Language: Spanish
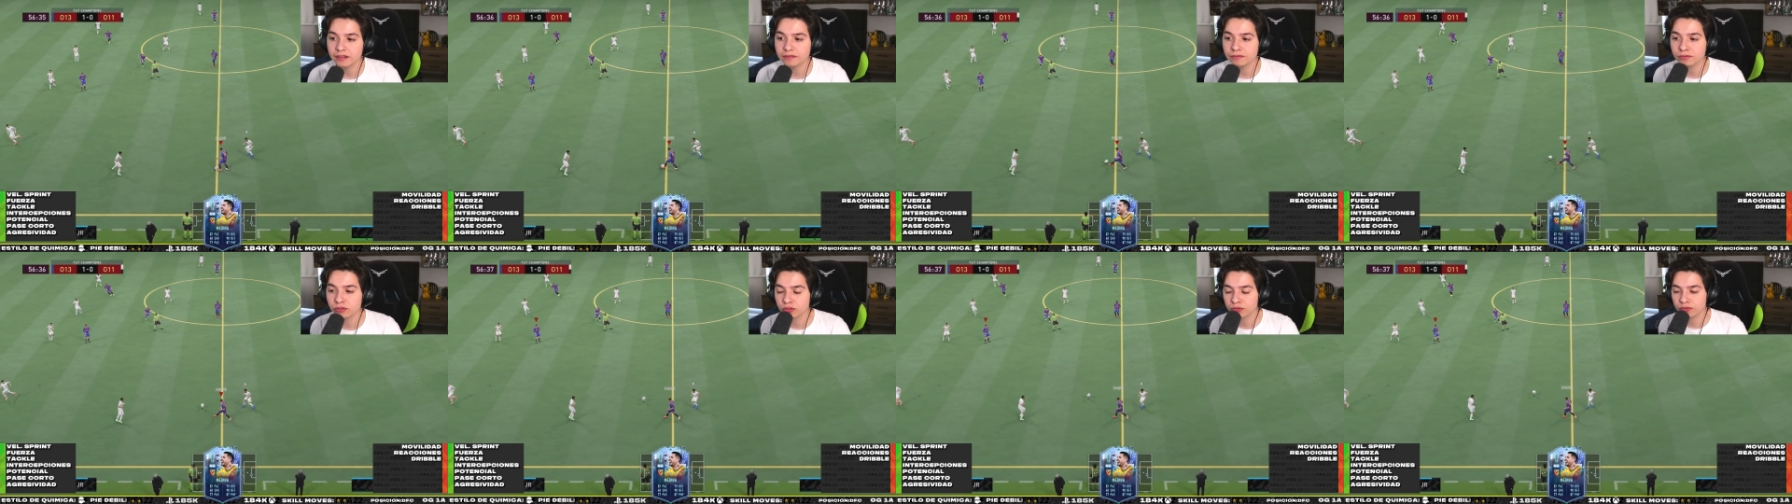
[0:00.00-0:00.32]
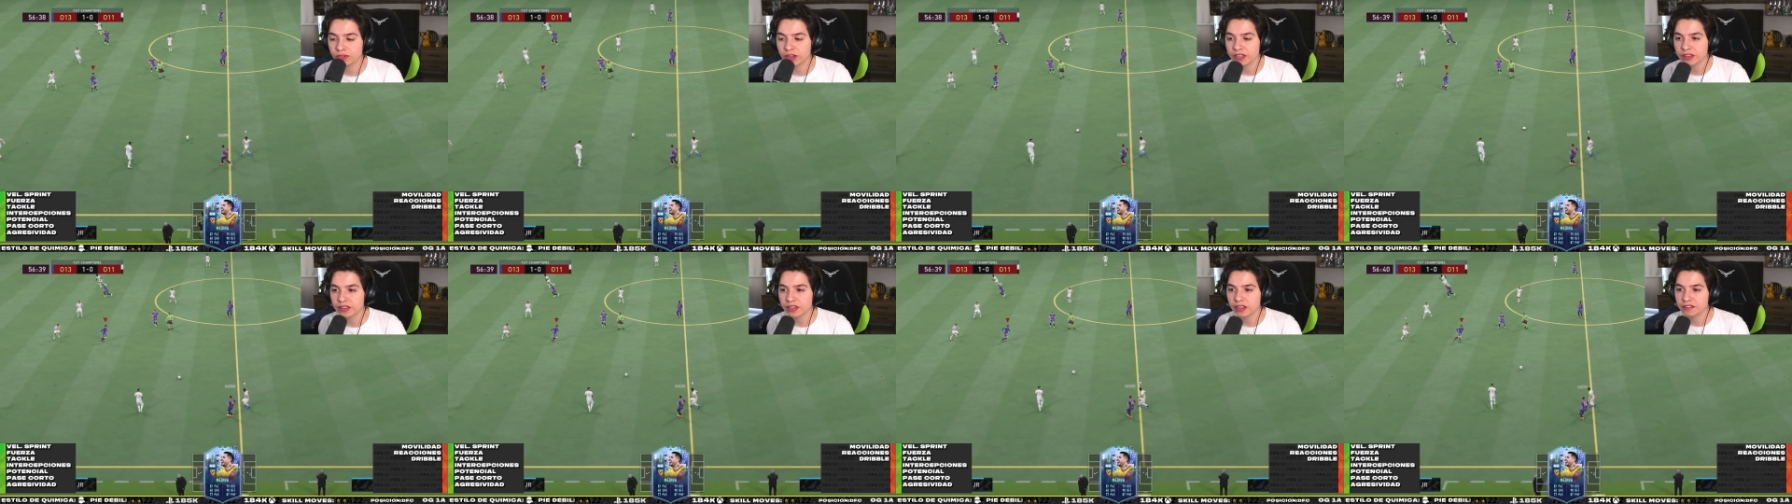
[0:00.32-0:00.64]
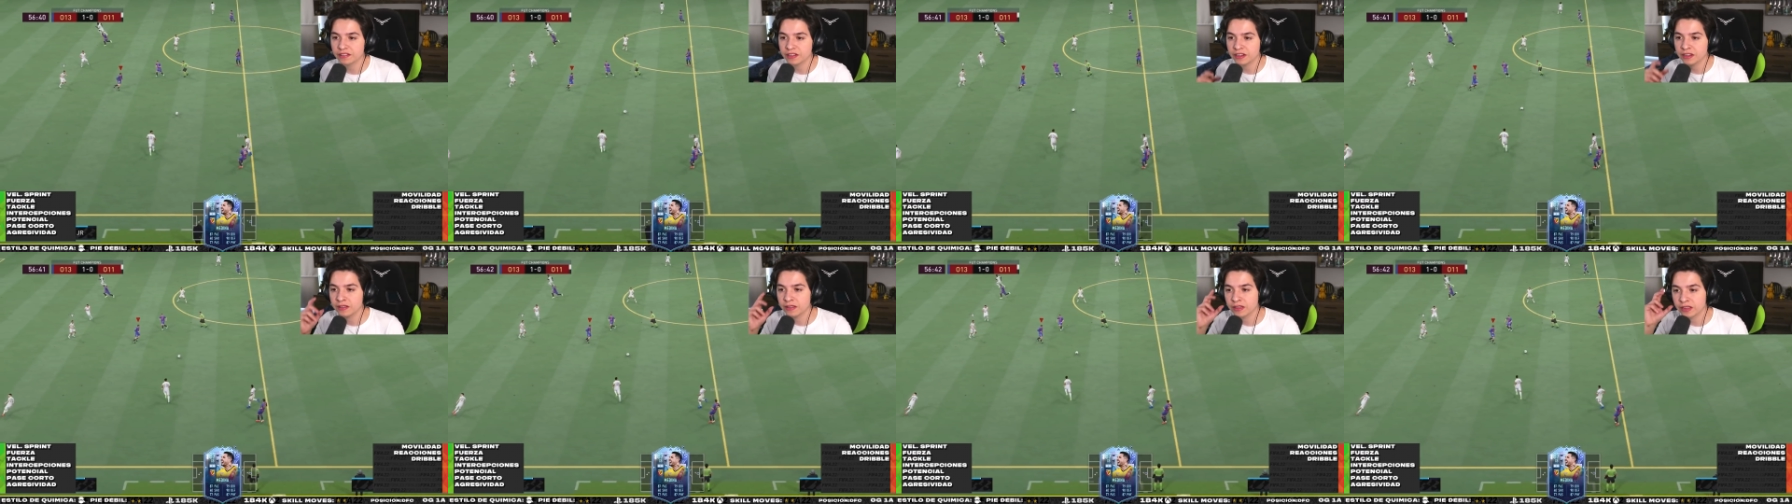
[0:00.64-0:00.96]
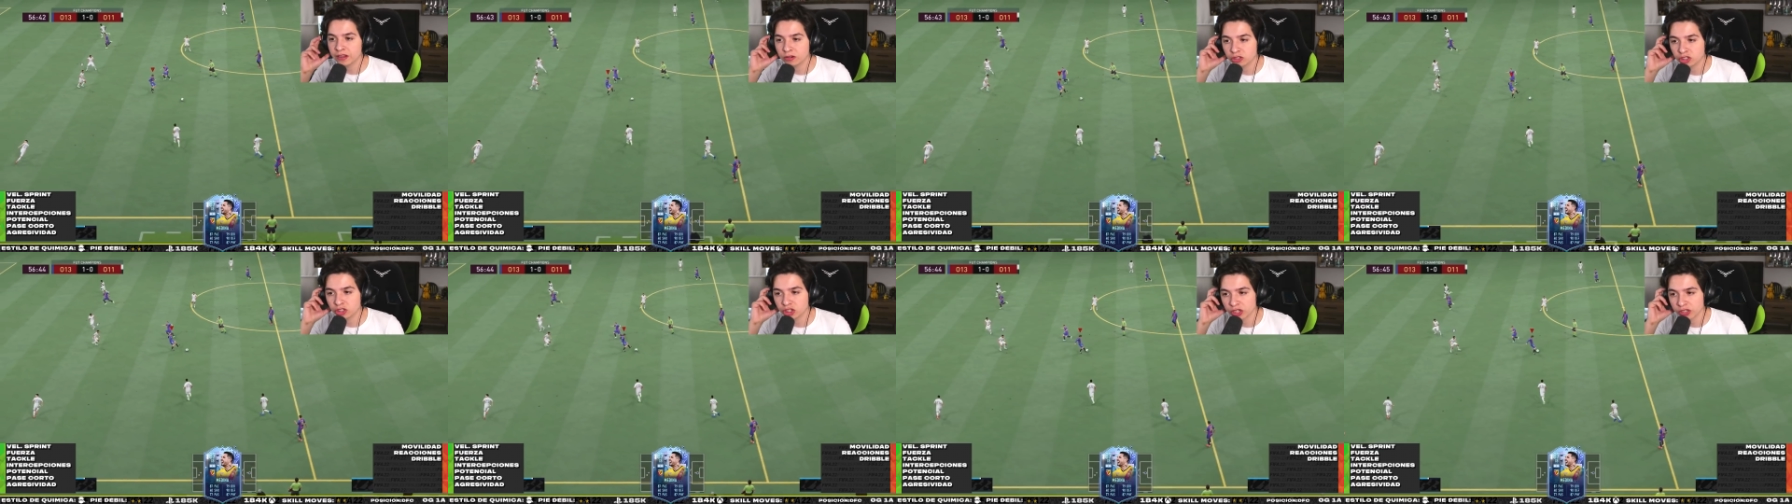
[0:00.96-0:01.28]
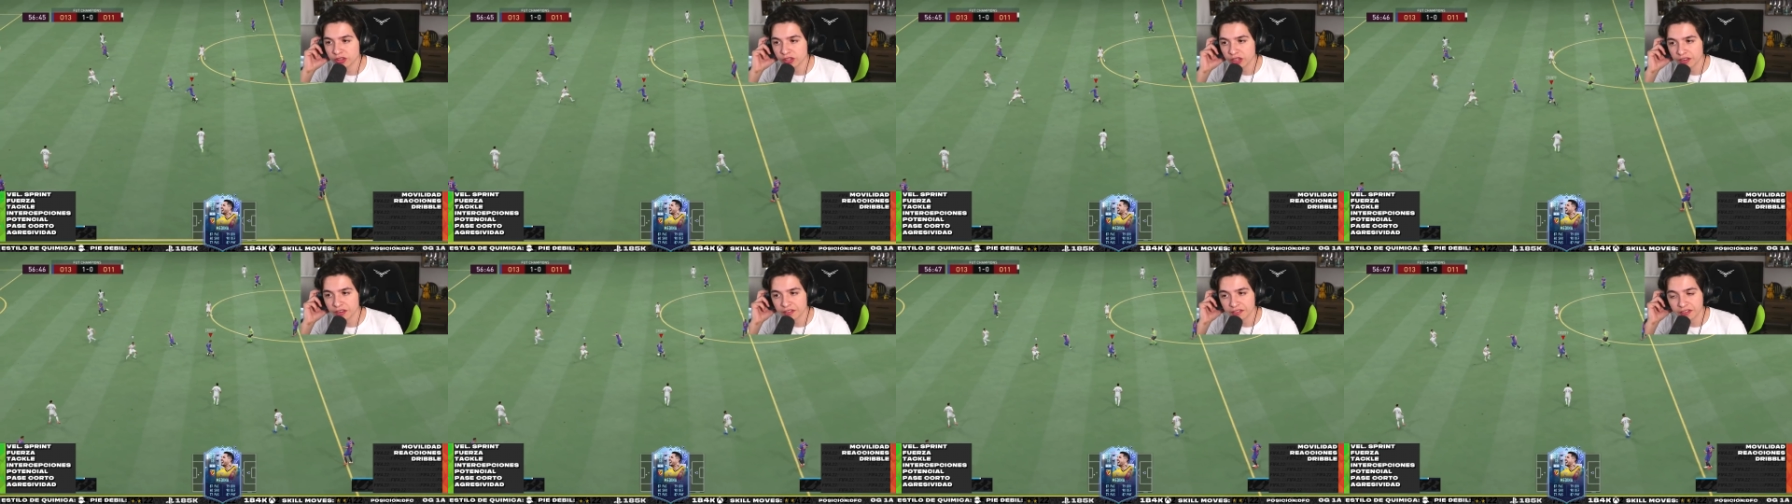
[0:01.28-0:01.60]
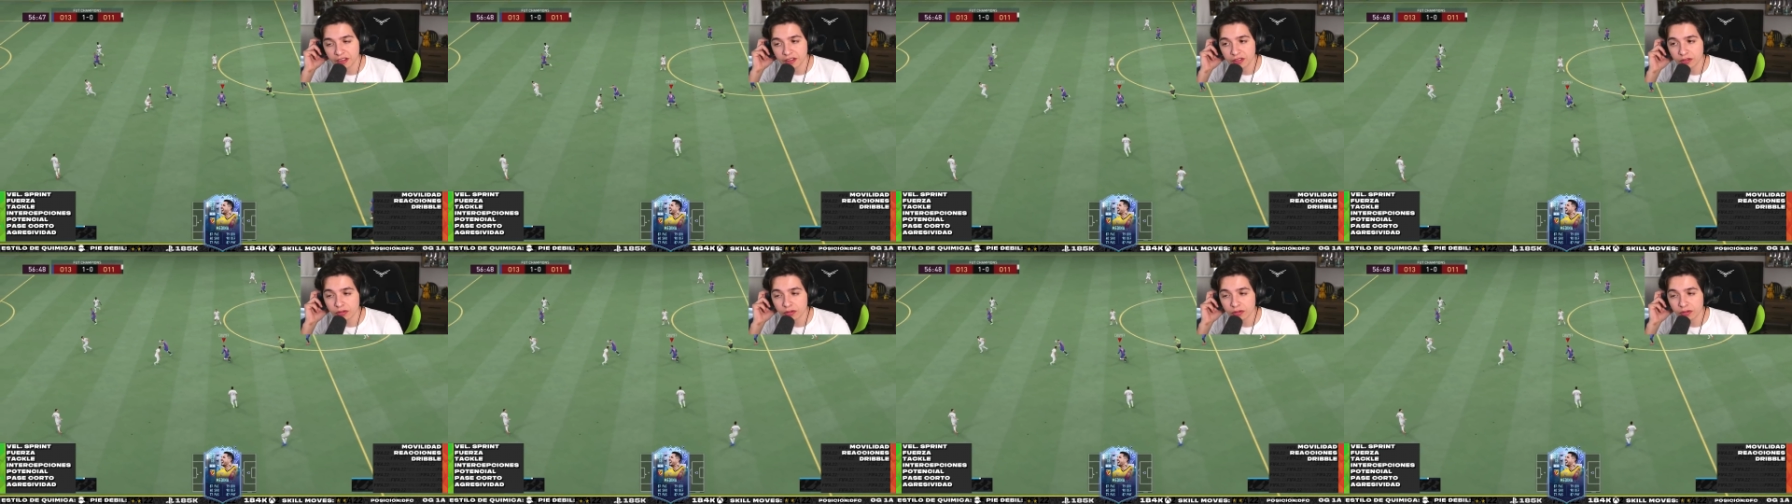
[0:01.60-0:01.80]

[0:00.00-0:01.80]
Food Fantasy de 87?